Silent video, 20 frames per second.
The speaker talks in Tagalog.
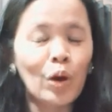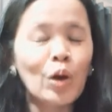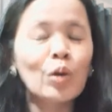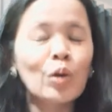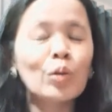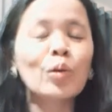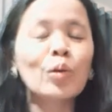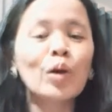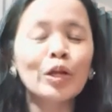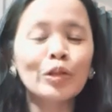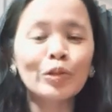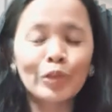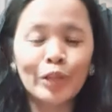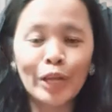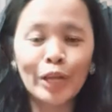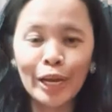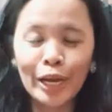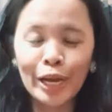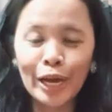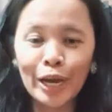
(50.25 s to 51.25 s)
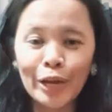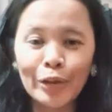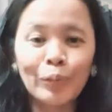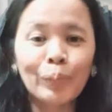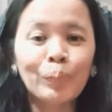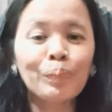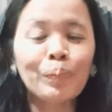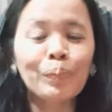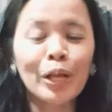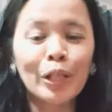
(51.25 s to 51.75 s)
Kung ano talaga yung
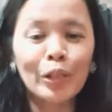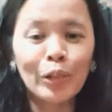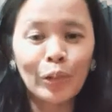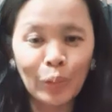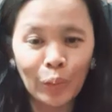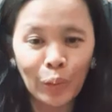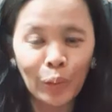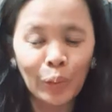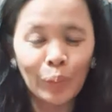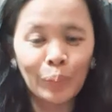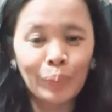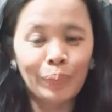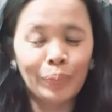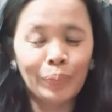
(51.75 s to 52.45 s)
panloob